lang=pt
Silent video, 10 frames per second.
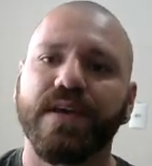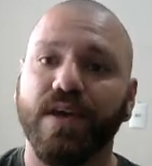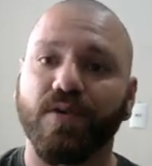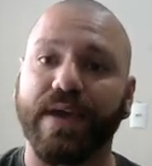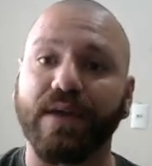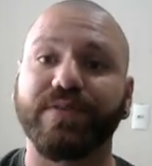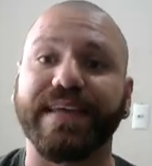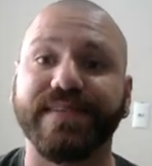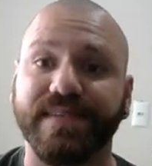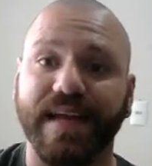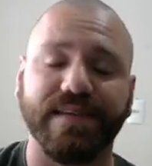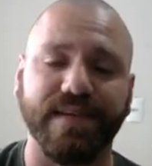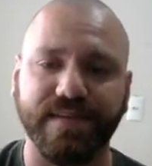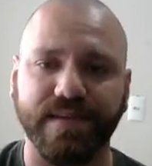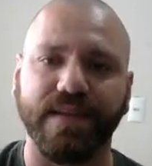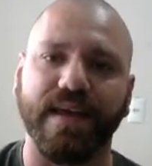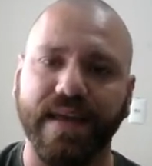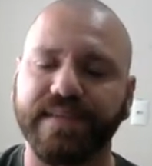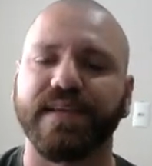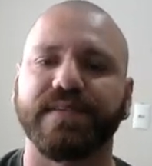Eu quero testar esse
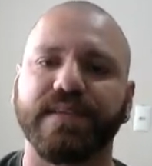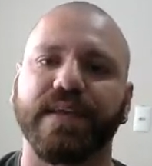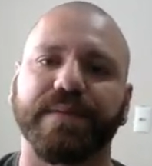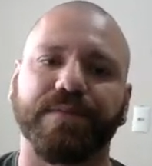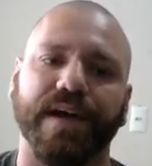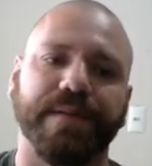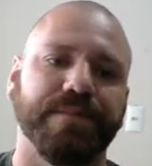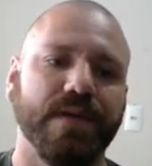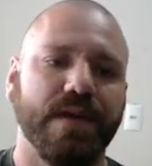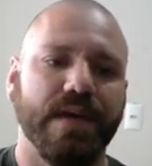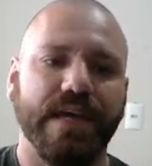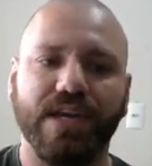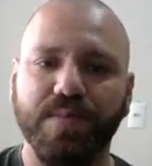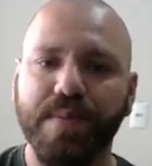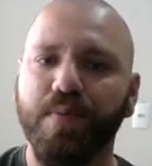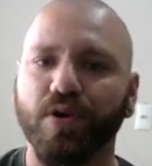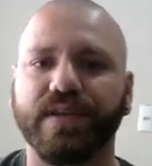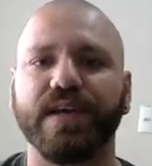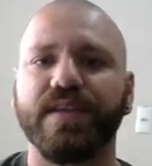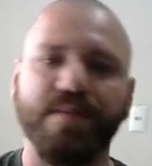SSD, tá? e não me
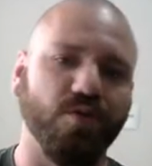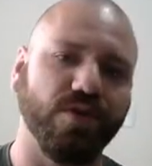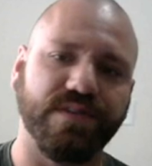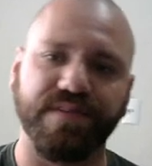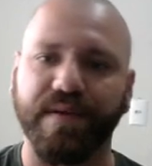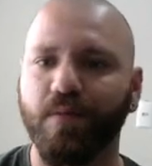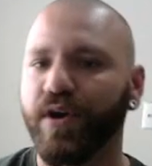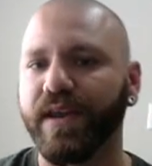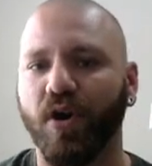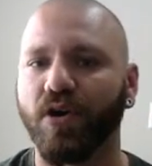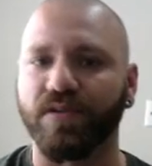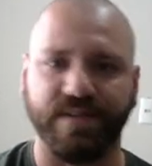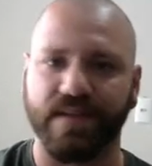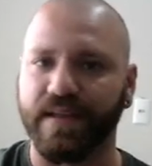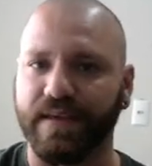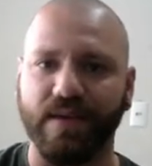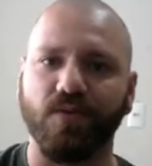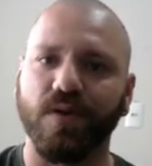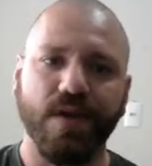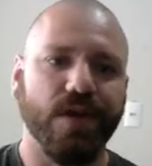importando aí muito se vai morrer logo, se daqui
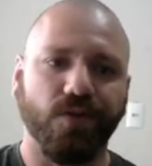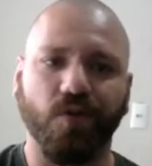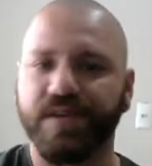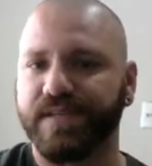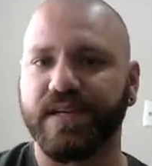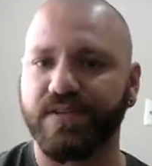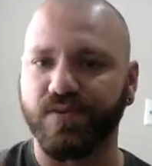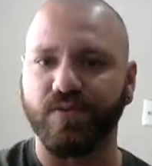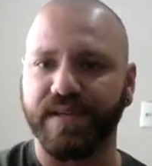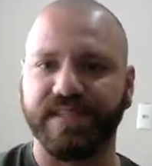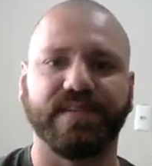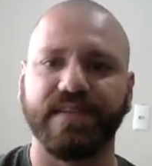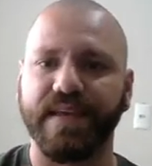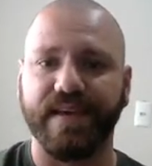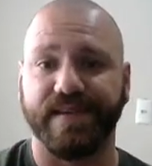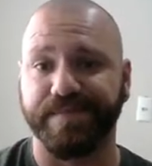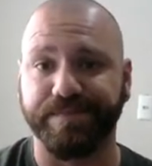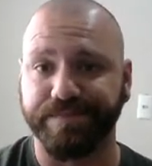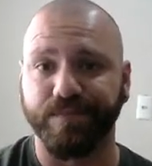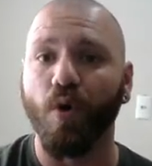dois anos o SSD
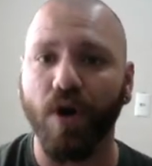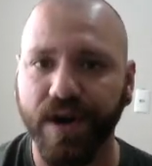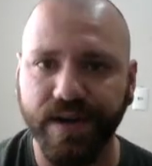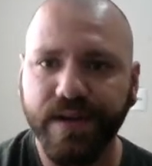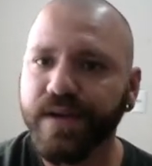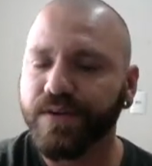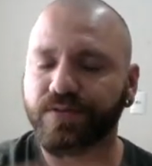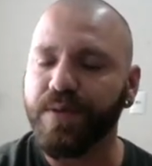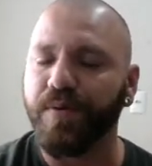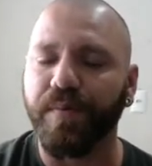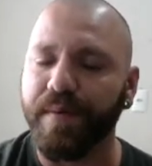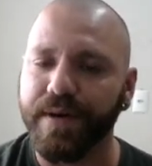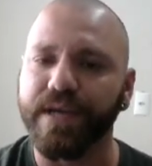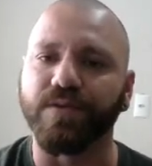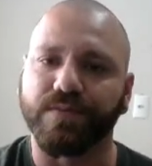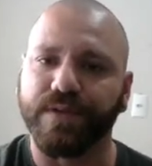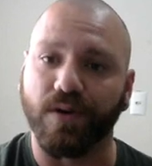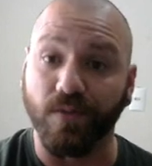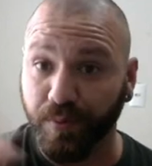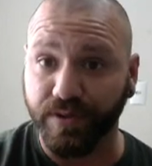morra, não tem problema nenhum. Tá?
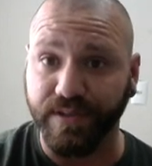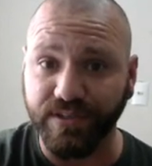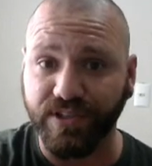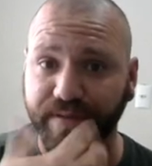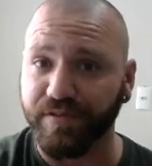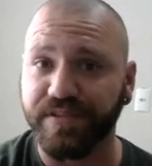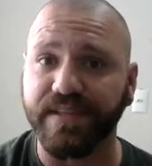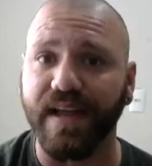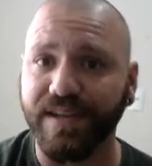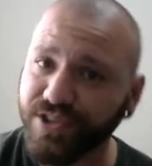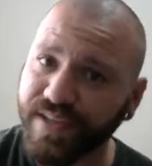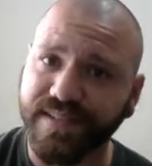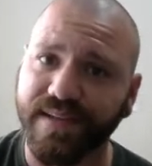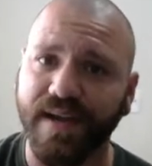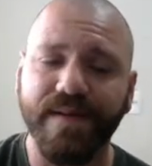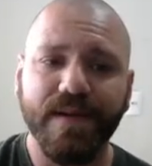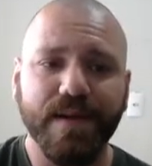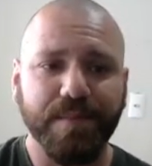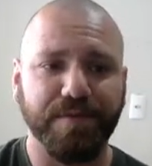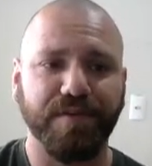O importante é ter velocidade e testar
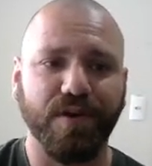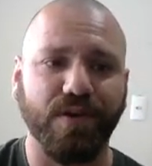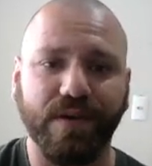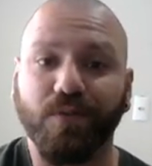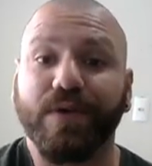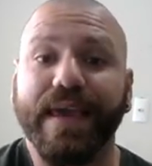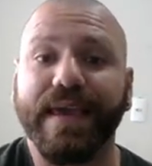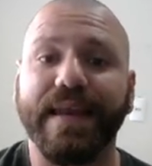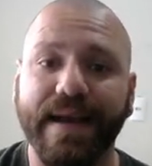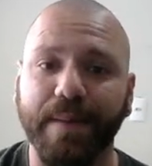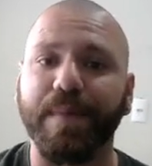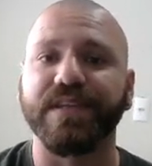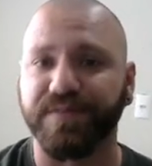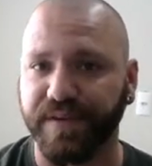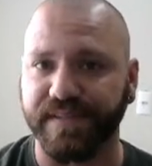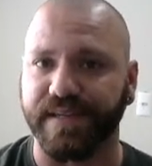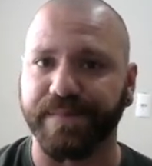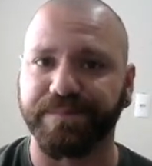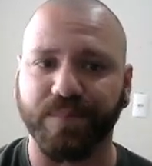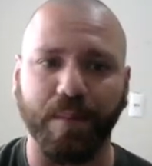para ver o que, que ele é capaz de fazer.
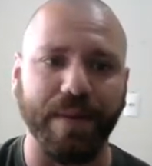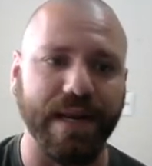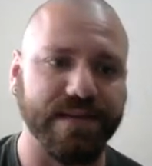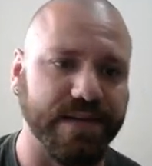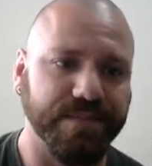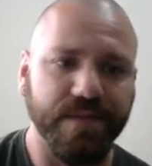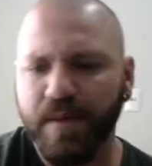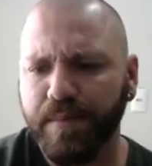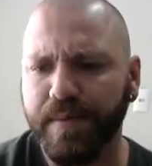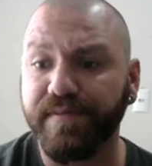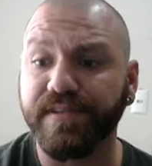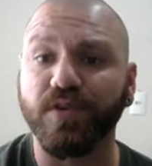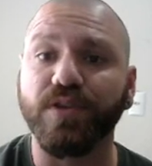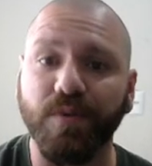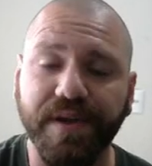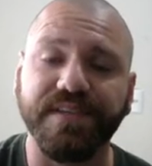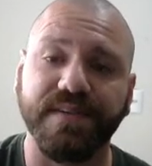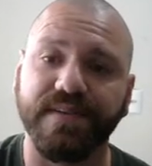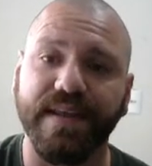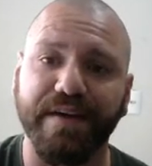Beleza? Primeira vez que eu tenho um
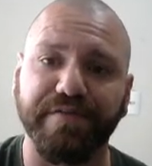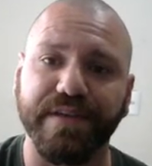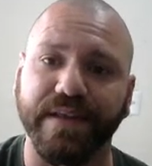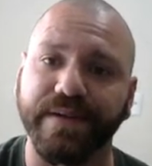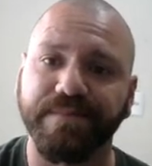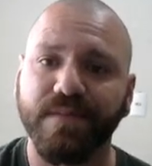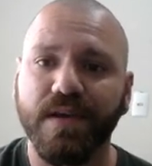SSD na vida, né?